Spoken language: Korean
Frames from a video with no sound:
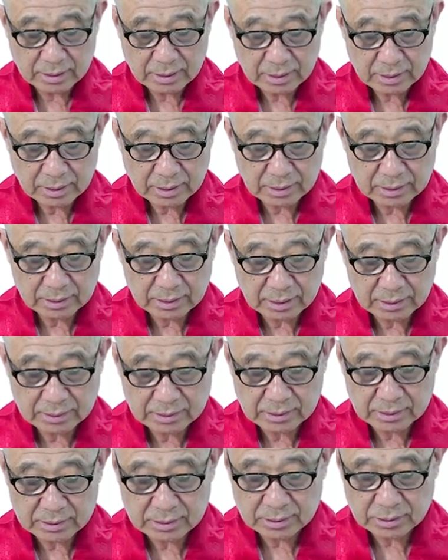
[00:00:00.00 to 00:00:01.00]

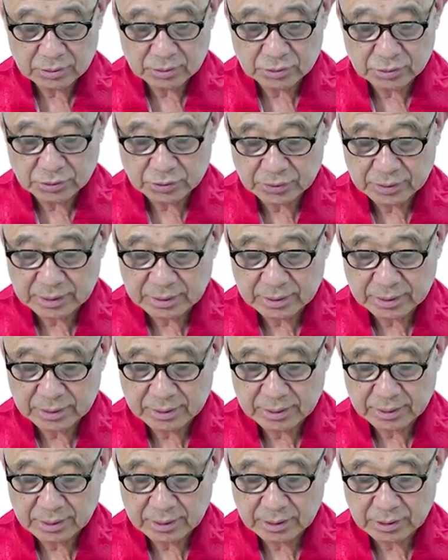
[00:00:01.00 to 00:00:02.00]
content is unique,
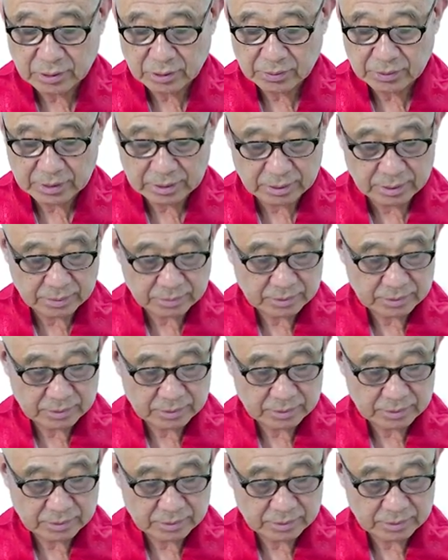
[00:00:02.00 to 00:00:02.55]
innovative.